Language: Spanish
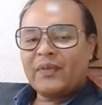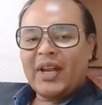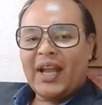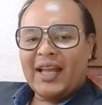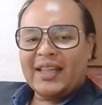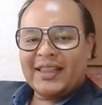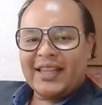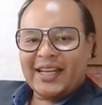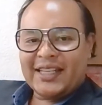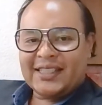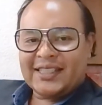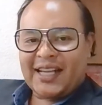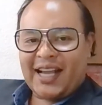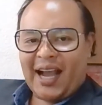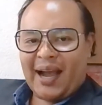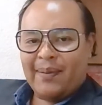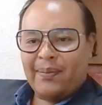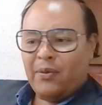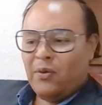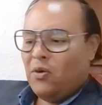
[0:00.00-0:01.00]
Andrés
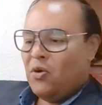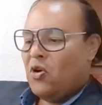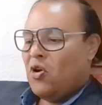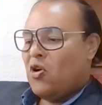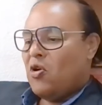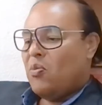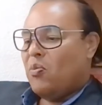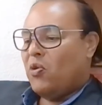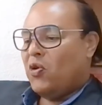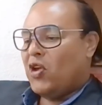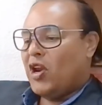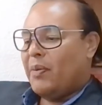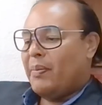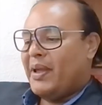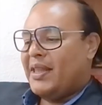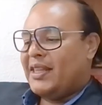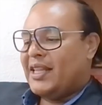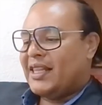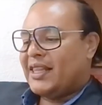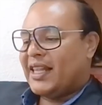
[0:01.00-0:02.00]
Cabo murió el
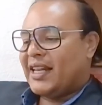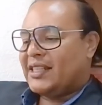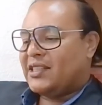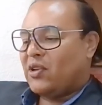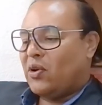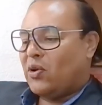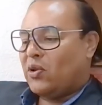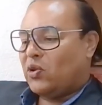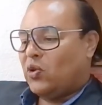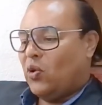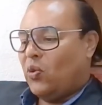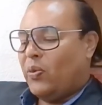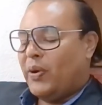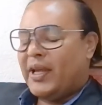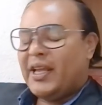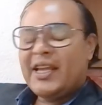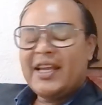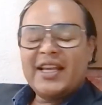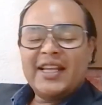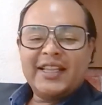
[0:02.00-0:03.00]
23 de
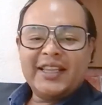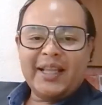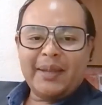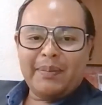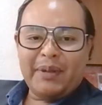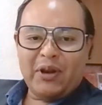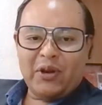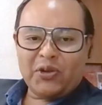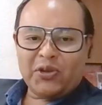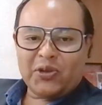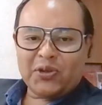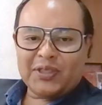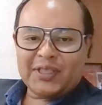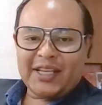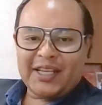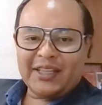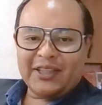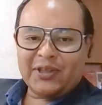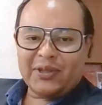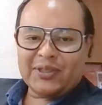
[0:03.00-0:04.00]
octubre de
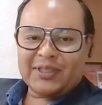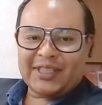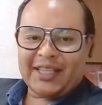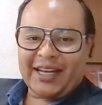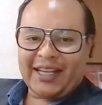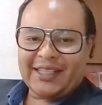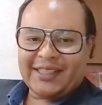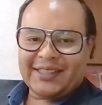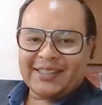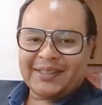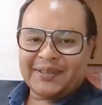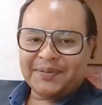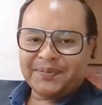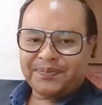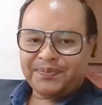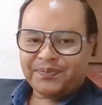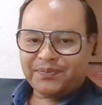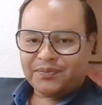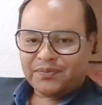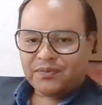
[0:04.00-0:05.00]
1803.
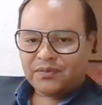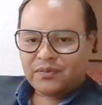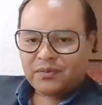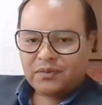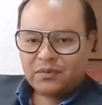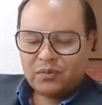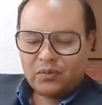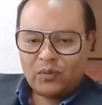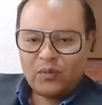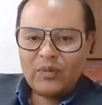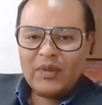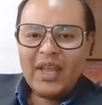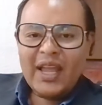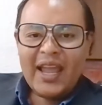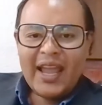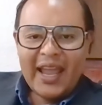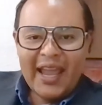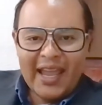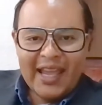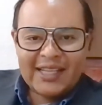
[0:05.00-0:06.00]

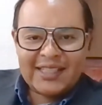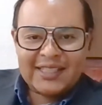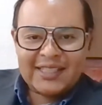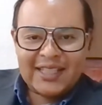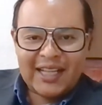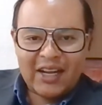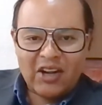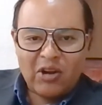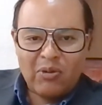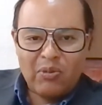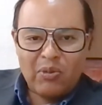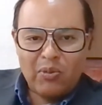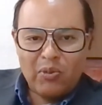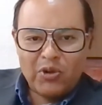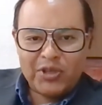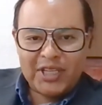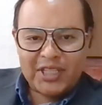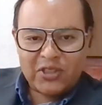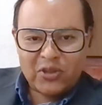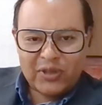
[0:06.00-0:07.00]
Esta, como
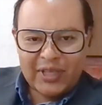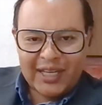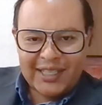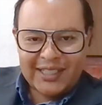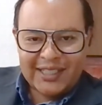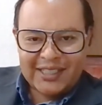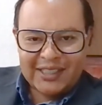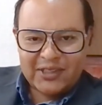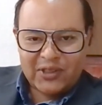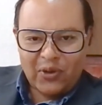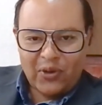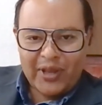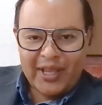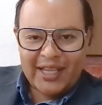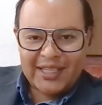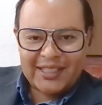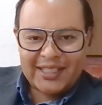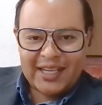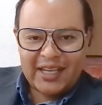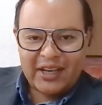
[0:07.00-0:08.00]
muchas otras
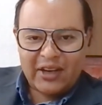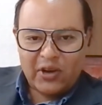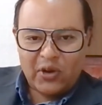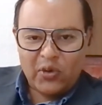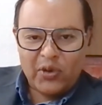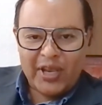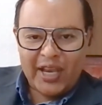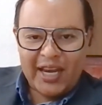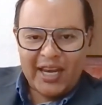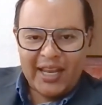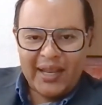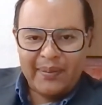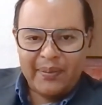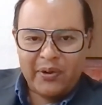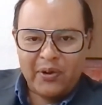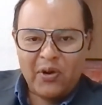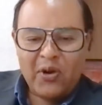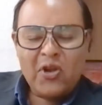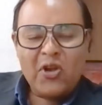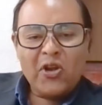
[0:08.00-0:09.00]
historias que incluye el
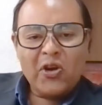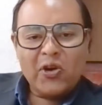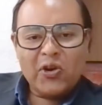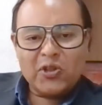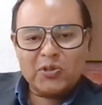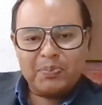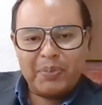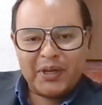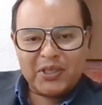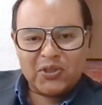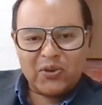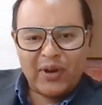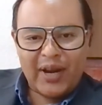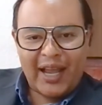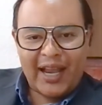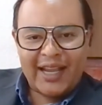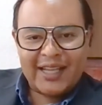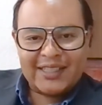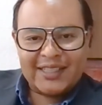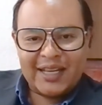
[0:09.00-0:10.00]
libro Los
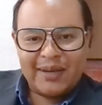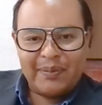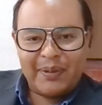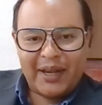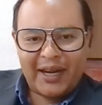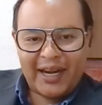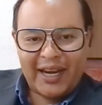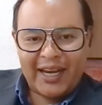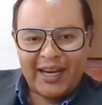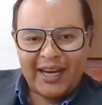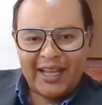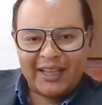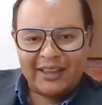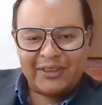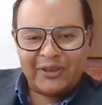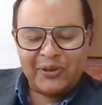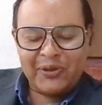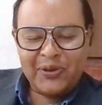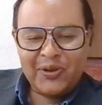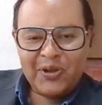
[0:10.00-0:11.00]
personajes del
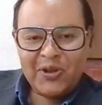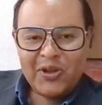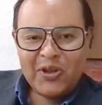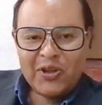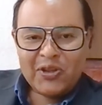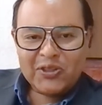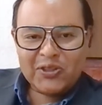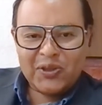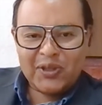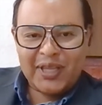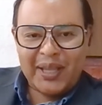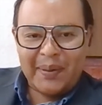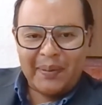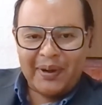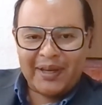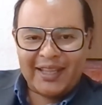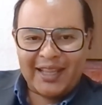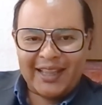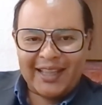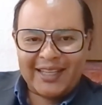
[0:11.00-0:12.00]
virreinato, son de
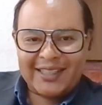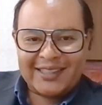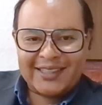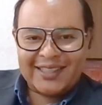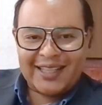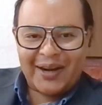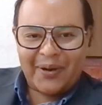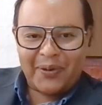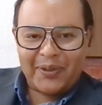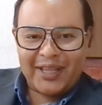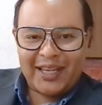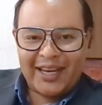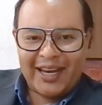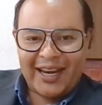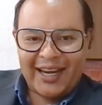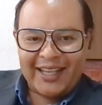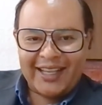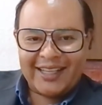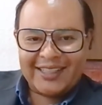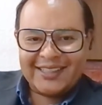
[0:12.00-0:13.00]
verdad
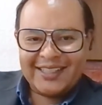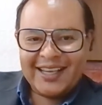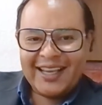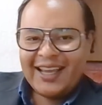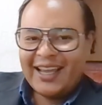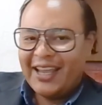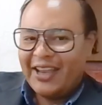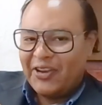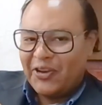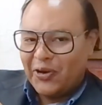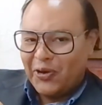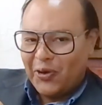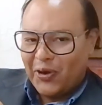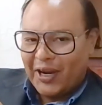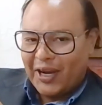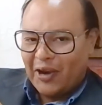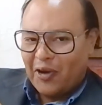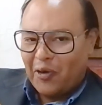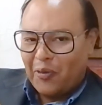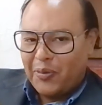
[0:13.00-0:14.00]
extraordinarias y yo lo
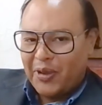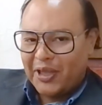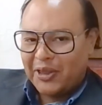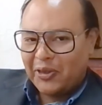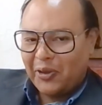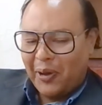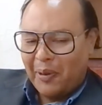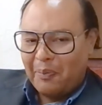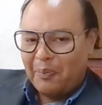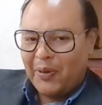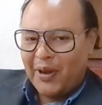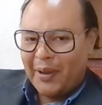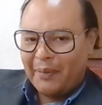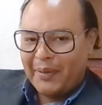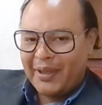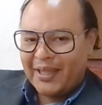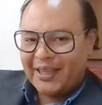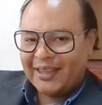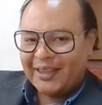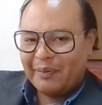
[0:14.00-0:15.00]
recomiendo
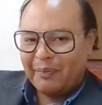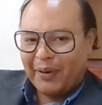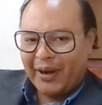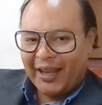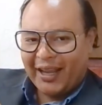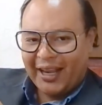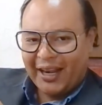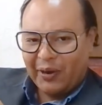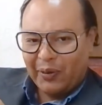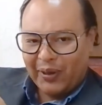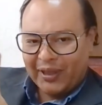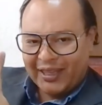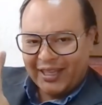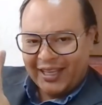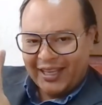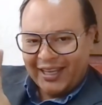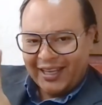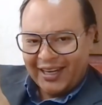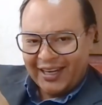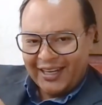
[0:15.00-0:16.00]
ampliamente para que lo
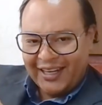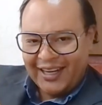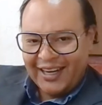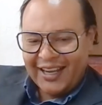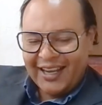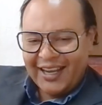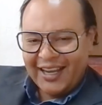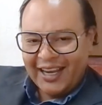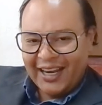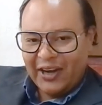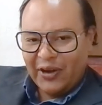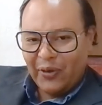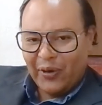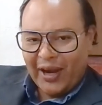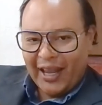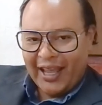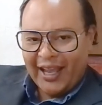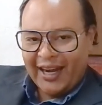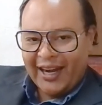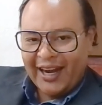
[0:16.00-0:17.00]
adquieran y lo
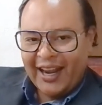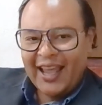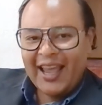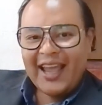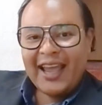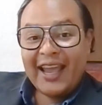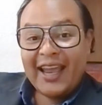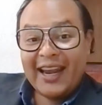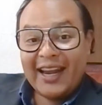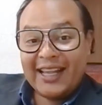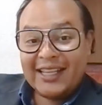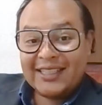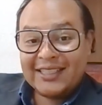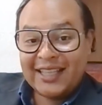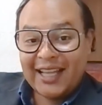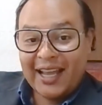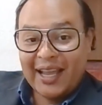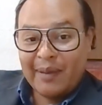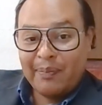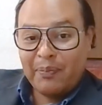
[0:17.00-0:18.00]
lean en
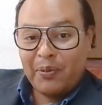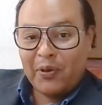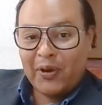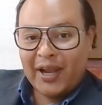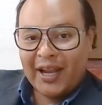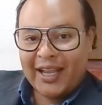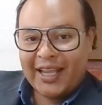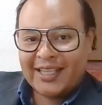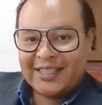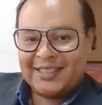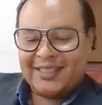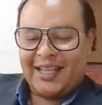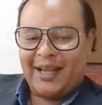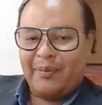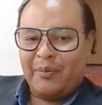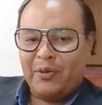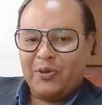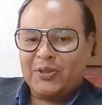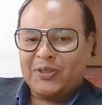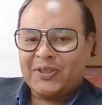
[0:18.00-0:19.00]
esta época que
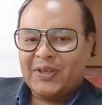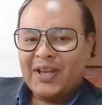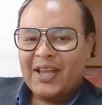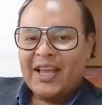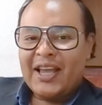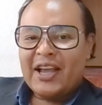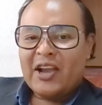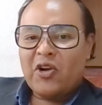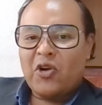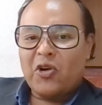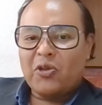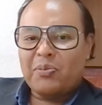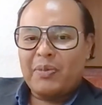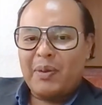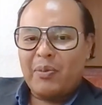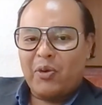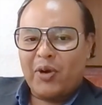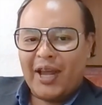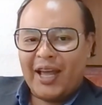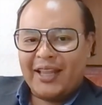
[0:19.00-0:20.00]
estamos
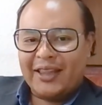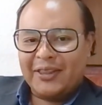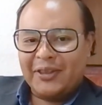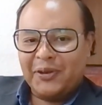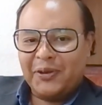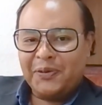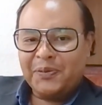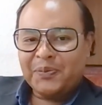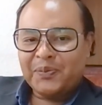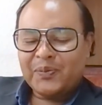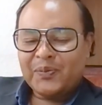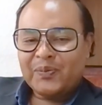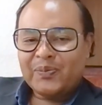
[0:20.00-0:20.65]
conmemorando